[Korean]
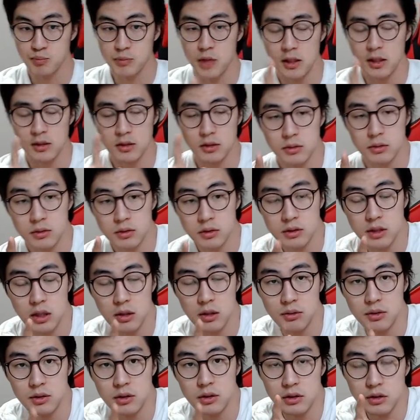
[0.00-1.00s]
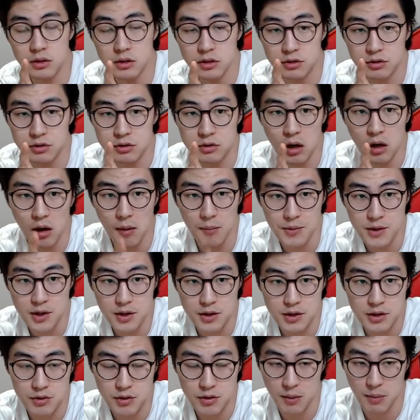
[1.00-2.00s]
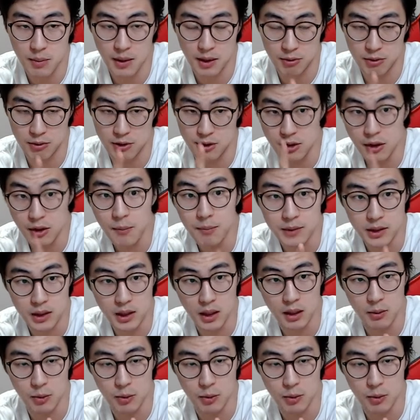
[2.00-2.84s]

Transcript: 테스토스테론을 끊을 수 없는 이유가 바로 이겁니다.